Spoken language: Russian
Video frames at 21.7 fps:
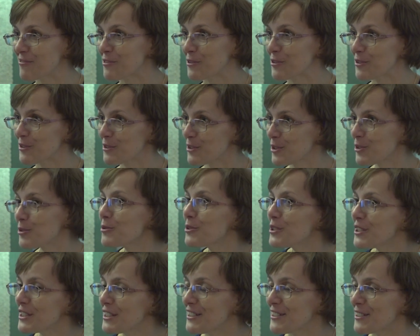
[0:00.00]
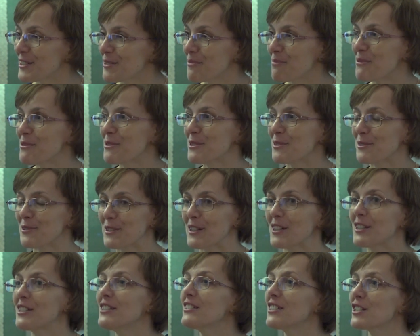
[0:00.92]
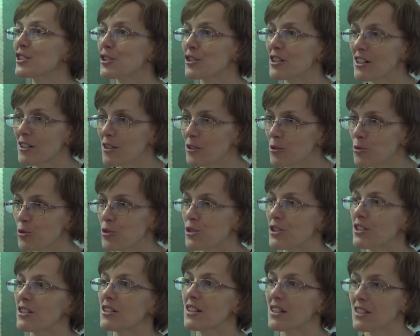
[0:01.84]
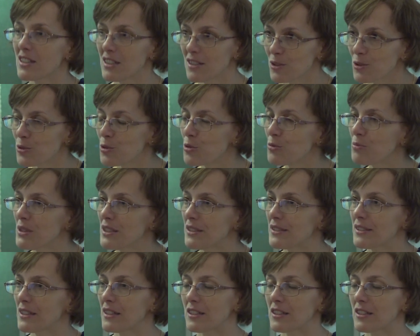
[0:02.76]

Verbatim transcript: вот что они используют, какие даже коклюшечки, какие инструменты